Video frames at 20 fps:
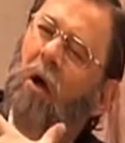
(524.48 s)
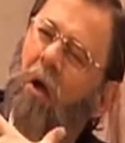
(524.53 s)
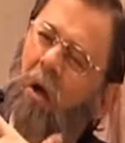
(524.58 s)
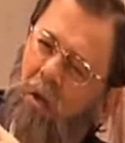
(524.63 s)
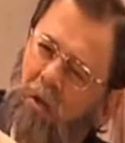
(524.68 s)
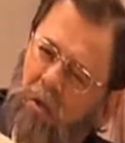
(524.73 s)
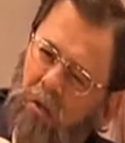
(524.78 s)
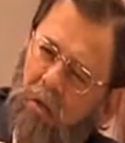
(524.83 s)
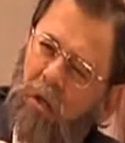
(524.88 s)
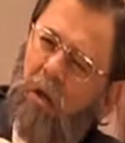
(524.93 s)

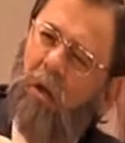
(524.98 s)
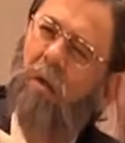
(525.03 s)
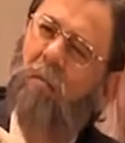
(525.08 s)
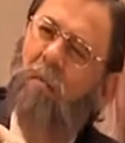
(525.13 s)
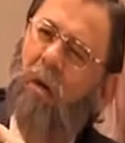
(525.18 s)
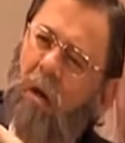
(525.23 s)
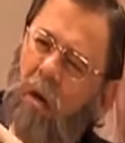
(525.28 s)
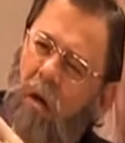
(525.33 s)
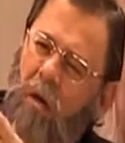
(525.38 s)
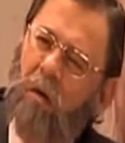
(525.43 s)
Así que
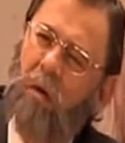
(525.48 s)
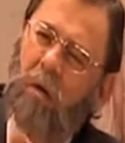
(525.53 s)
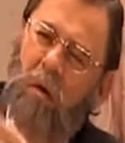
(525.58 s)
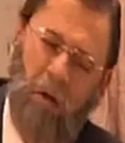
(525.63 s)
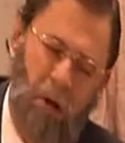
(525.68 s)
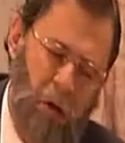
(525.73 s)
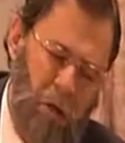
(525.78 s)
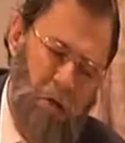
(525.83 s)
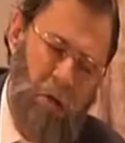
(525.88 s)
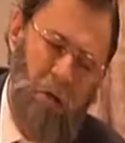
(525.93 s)
Mariano en
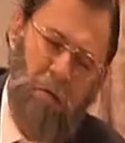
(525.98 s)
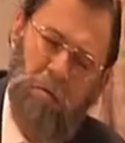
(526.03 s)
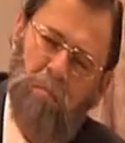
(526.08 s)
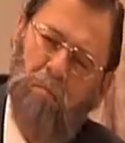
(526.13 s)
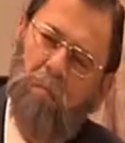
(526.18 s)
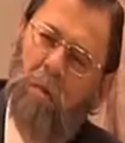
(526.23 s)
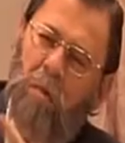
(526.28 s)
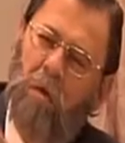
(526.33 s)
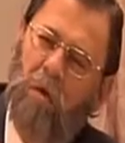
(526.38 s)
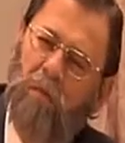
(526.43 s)
inglés es
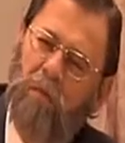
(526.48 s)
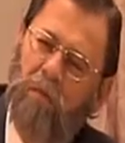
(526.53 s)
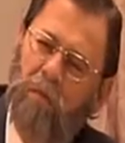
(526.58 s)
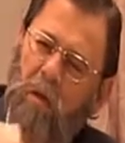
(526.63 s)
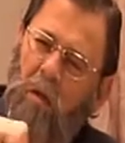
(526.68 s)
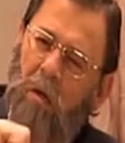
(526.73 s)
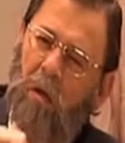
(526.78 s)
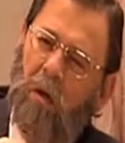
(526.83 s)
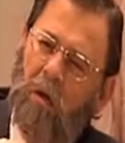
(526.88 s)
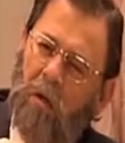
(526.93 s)

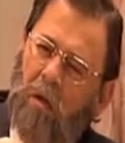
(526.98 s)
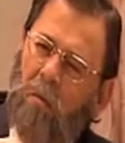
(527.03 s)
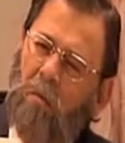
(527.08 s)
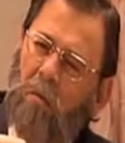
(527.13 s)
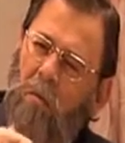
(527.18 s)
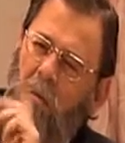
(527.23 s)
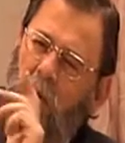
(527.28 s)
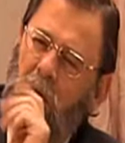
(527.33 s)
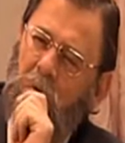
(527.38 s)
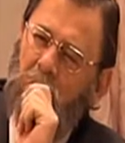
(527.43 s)
motherfucker. ¡Qué
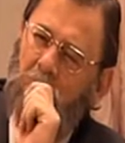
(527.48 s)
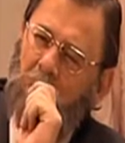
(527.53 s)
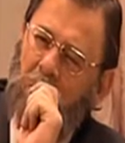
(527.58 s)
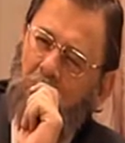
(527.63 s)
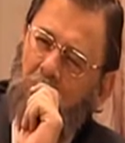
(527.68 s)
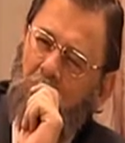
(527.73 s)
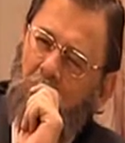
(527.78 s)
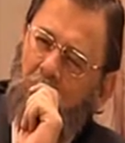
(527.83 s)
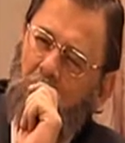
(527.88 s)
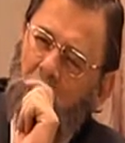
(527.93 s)
curioso!
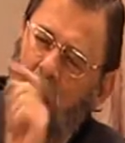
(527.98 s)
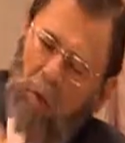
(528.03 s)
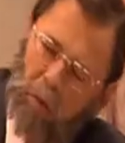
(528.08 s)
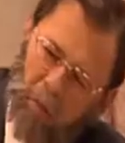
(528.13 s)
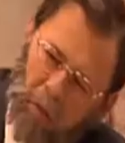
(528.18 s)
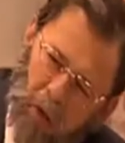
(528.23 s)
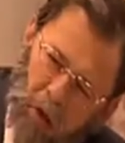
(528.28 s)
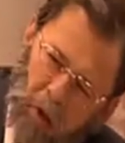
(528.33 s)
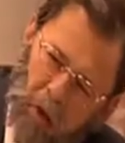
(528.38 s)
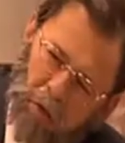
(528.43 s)
Bueno,
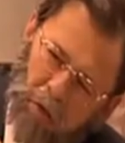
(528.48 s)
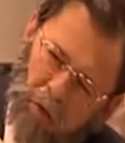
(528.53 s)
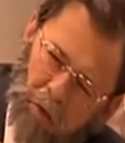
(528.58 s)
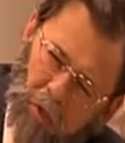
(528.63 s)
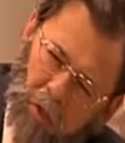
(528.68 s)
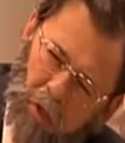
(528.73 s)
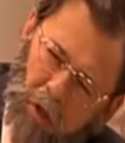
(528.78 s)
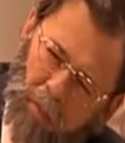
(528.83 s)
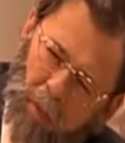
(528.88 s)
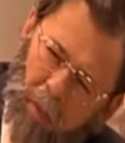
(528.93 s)
mira, yo
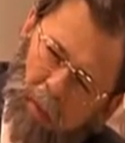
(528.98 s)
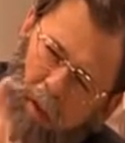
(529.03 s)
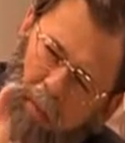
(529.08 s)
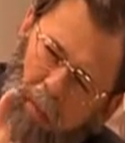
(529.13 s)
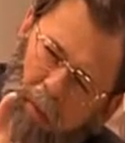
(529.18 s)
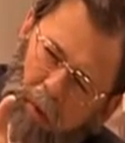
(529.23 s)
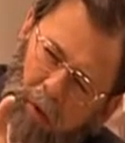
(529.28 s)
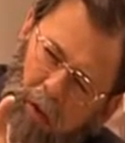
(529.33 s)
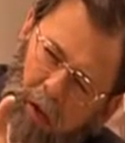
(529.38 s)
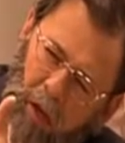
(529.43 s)
te llamaba
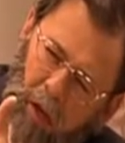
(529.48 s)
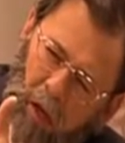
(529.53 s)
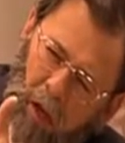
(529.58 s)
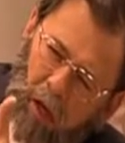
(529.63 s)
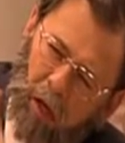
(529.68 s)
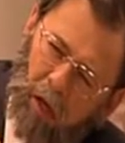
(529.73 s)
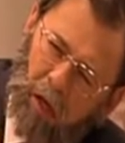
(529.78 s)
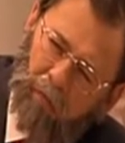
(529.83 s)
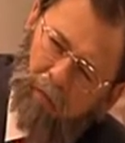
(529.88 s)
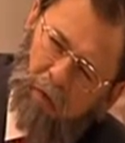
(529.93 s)
porque
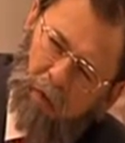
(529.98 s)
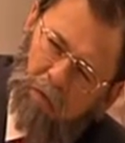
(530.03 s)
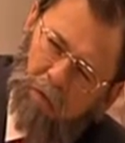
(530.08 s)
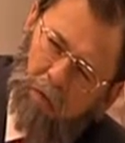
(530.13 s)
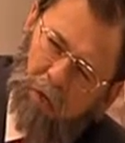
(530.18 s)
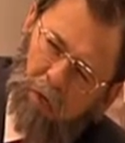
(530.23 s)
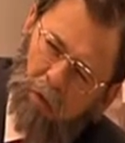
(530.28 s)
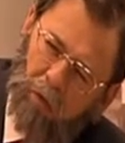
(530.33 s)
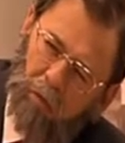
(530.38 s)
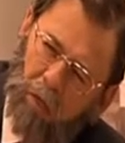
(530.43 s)
el jefe ha
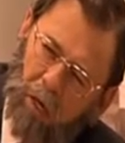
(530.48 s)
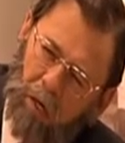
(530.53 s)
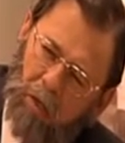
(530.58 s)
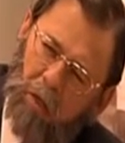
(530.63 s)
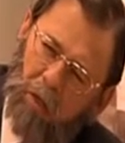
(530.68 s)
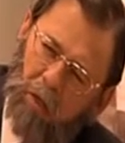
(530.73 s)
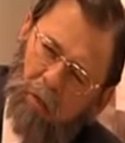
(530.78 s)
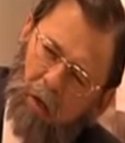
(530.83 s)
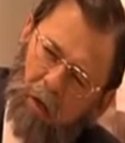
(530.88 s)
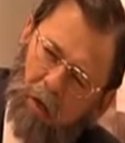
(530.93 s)
escrito un
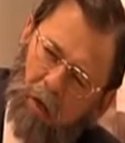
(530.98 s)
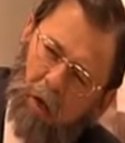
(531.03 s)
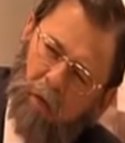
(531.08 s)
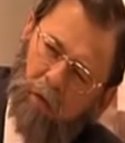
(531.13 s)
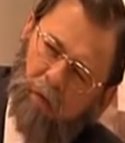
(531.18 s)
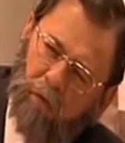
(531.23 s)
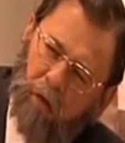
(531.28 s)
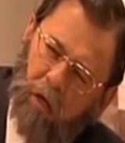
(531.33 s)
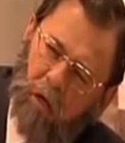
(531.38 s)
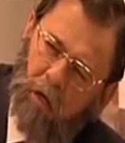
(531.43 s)
artículo en
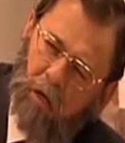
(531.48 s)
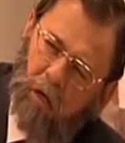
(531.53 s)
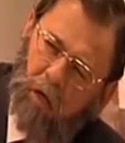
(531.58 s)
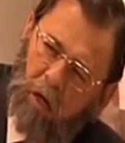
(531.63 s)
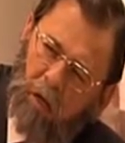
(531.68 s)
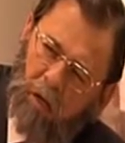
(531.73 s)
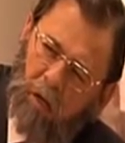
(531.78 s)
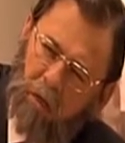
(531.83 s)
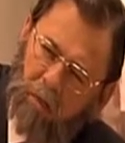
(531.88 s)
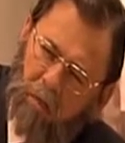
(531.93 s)
el
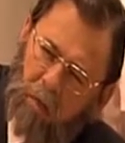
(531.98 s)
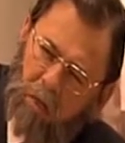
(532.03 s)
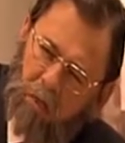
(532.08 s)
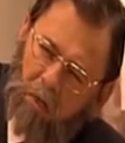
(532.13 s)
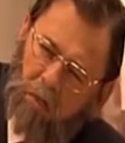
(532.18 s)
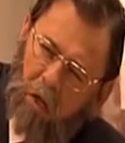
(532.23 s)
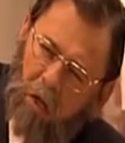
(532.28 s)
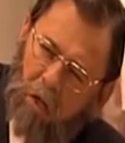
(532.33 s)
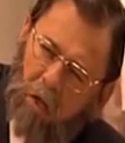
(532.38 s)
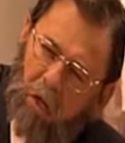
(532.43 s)
Financial
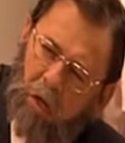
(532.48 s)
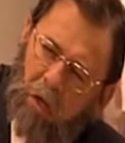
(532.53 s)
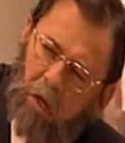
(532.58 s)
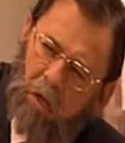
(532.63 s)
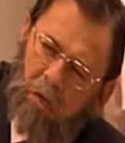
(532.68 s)
Times y